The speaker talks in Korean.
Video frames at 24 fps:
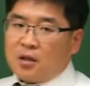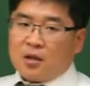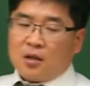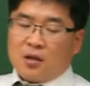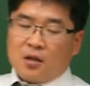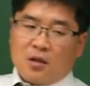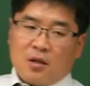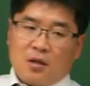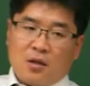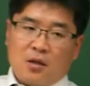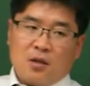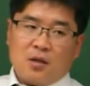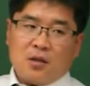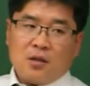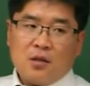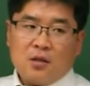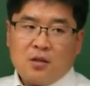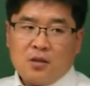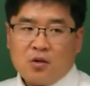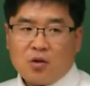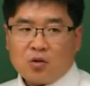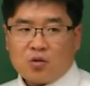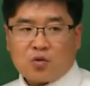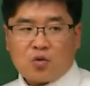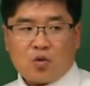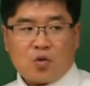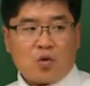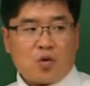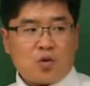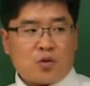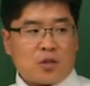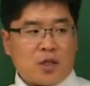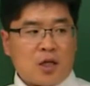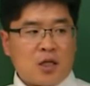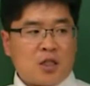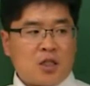예.
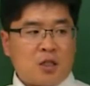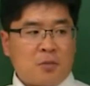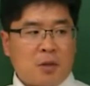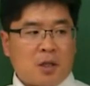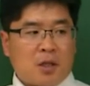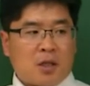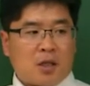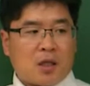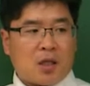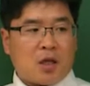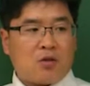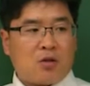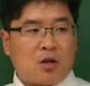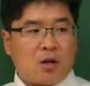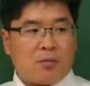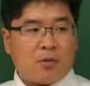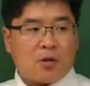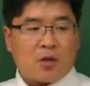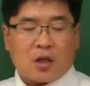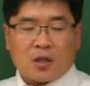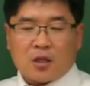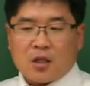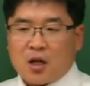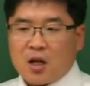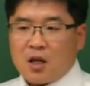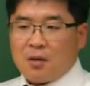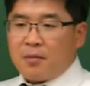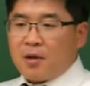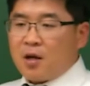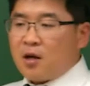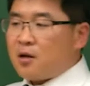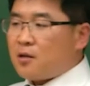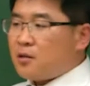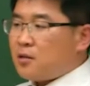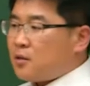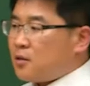이것도 센티미터 단위로 한번
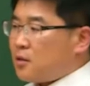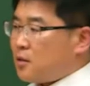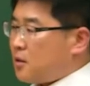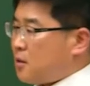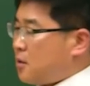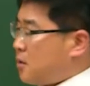나타내면